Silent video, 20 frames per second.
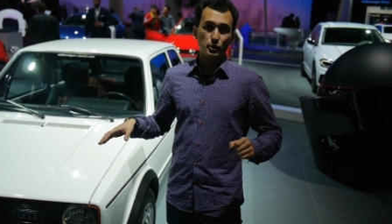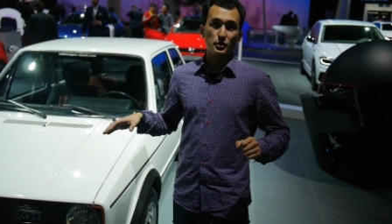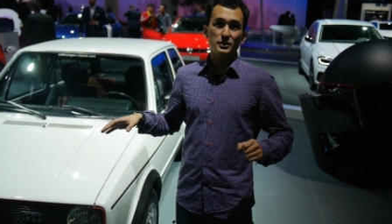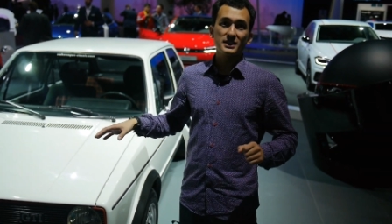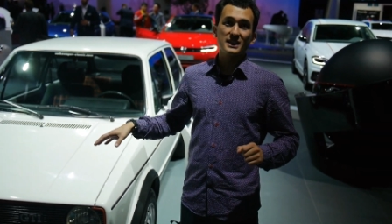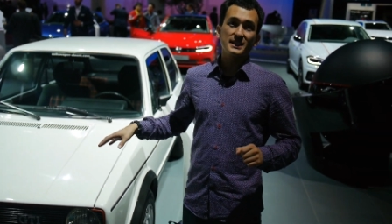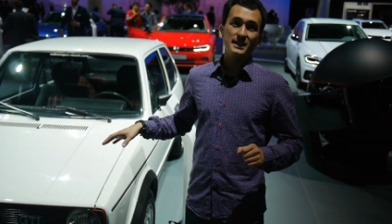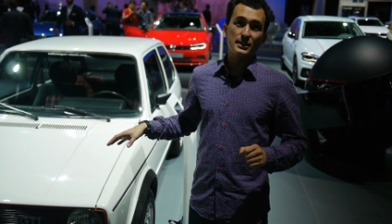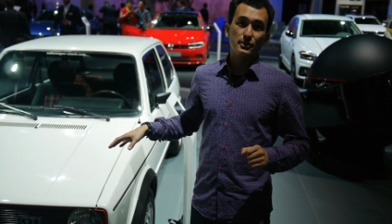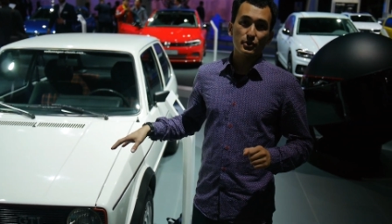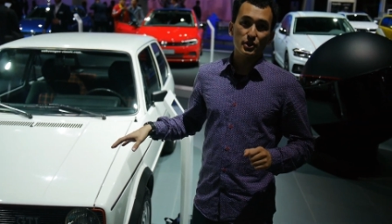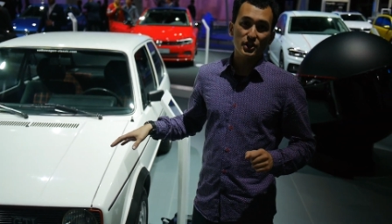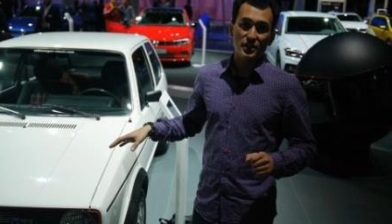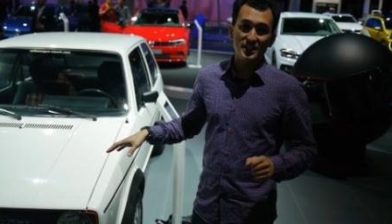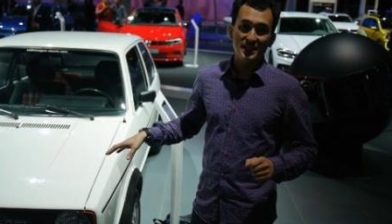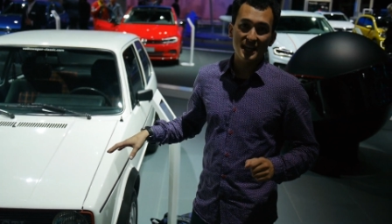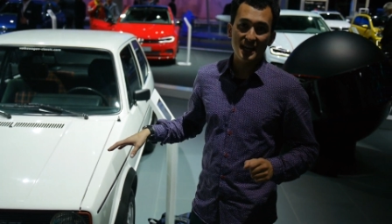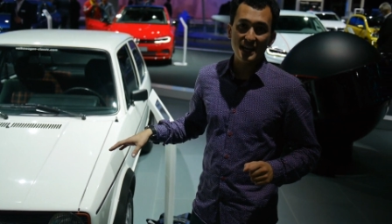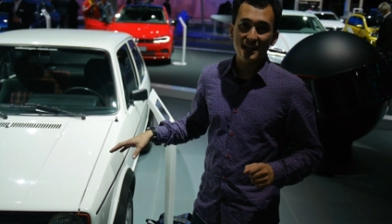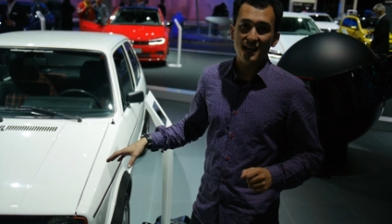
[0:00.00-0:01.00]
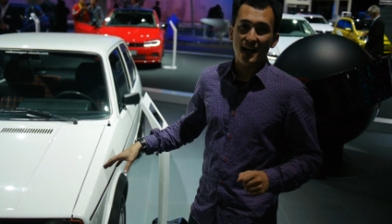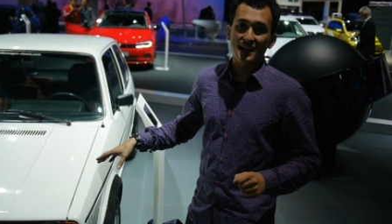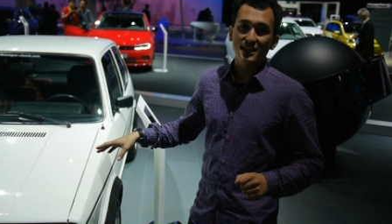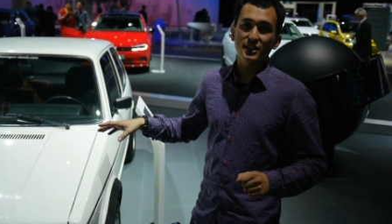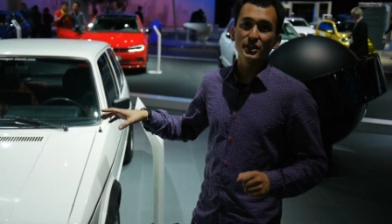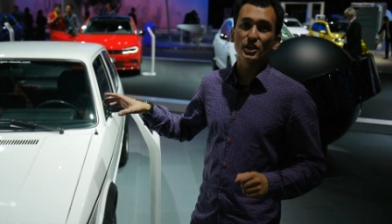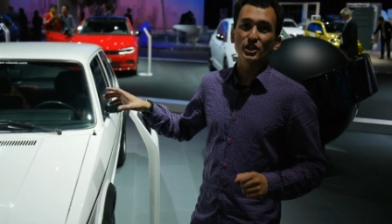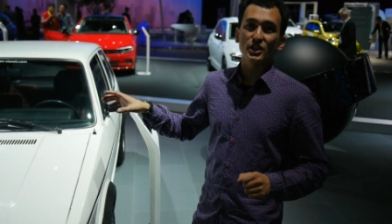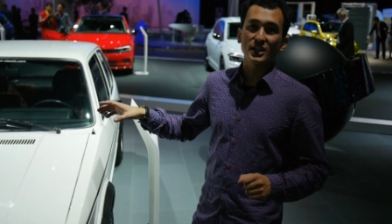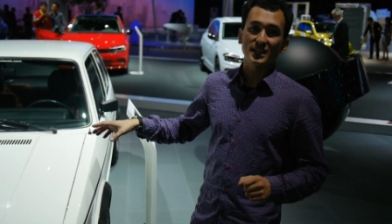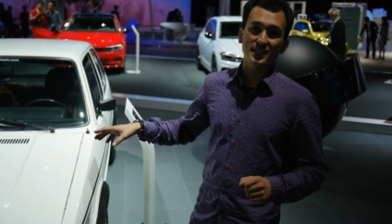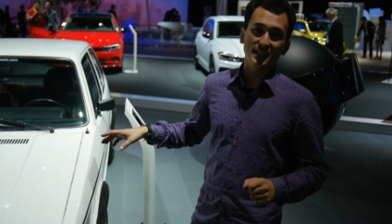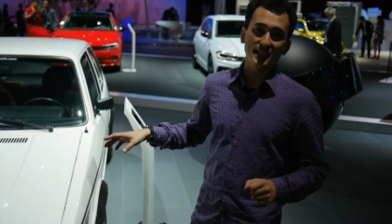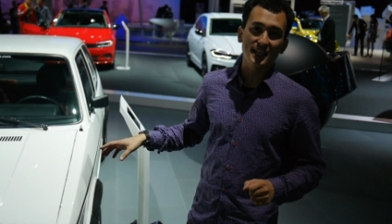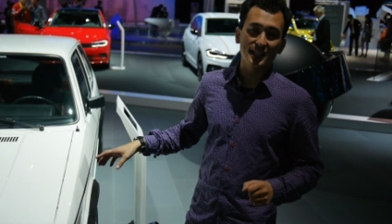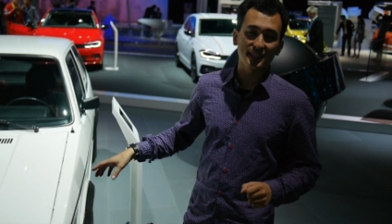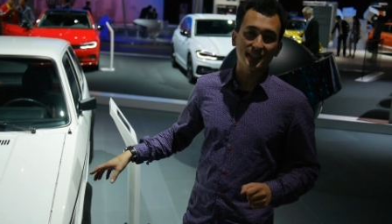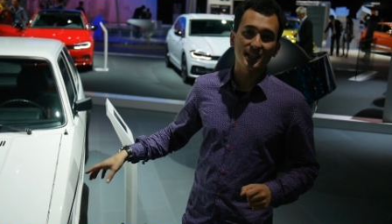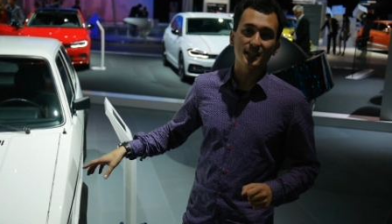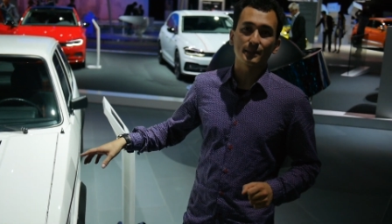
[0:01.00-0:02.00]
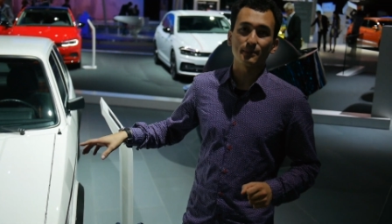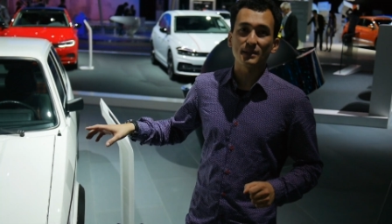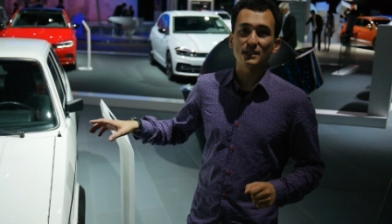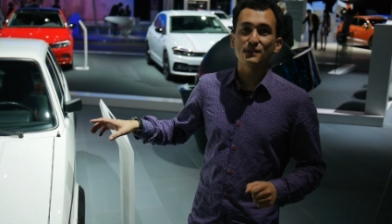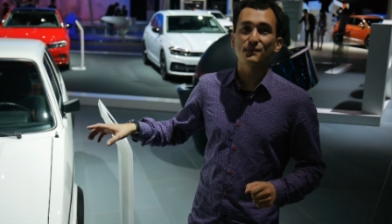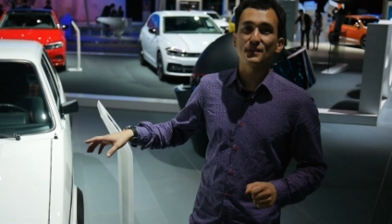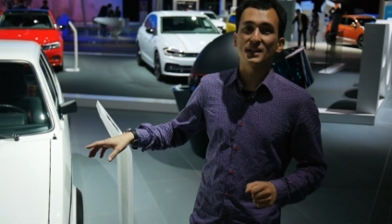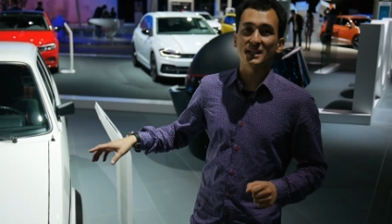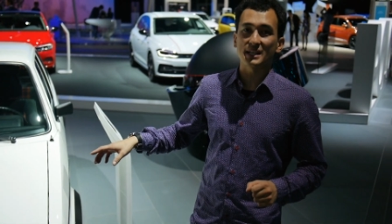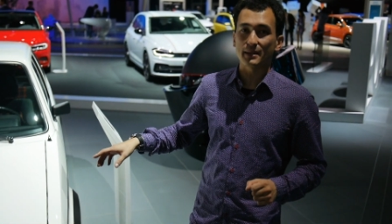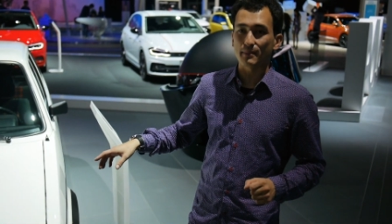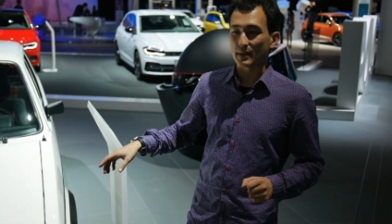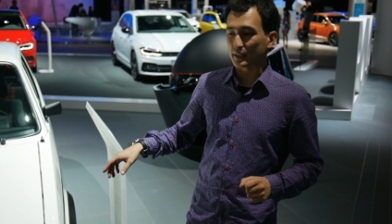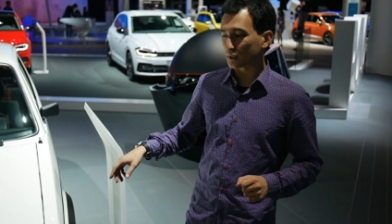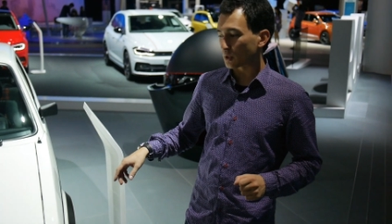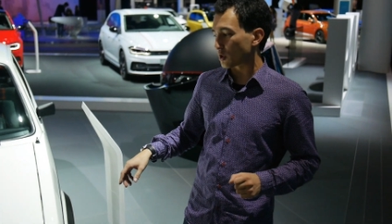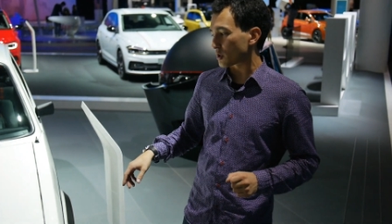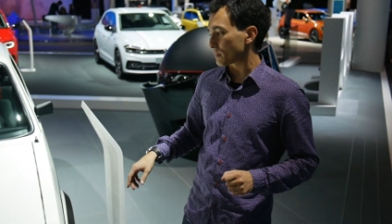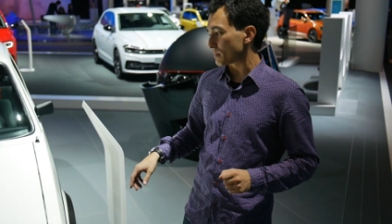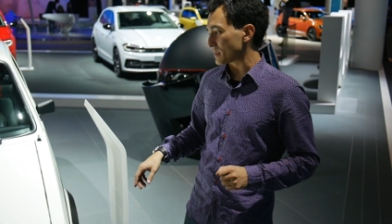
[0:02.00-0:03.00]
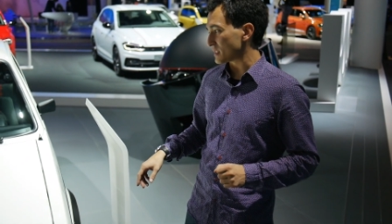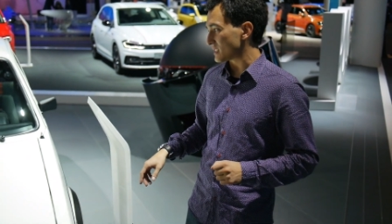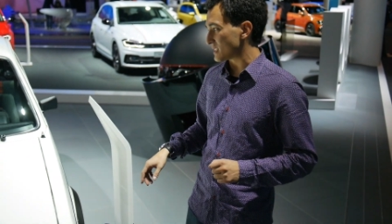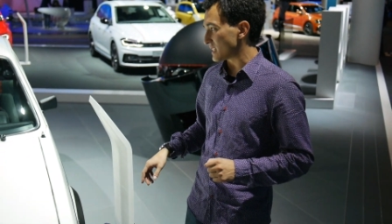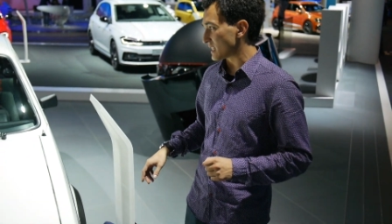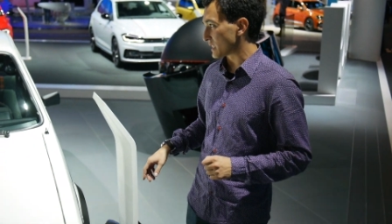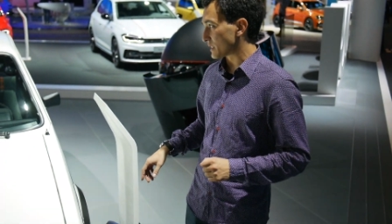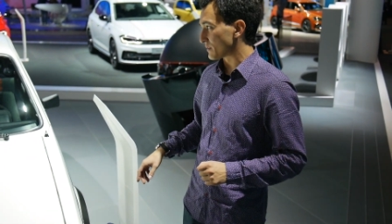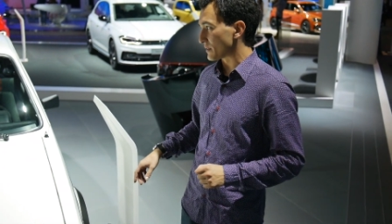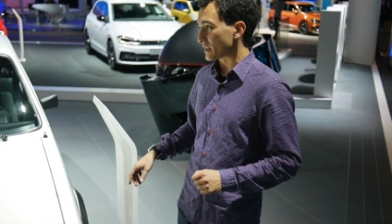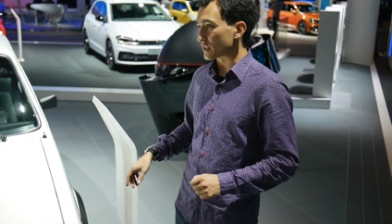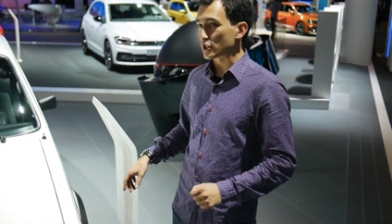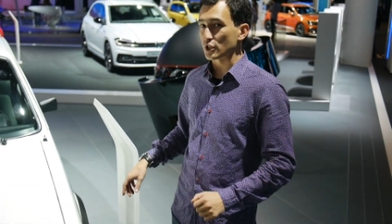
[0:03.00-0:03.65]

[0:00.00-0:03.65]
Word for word: 110 лошадей, 1,6 литра, атмосферный мотор бензиновый,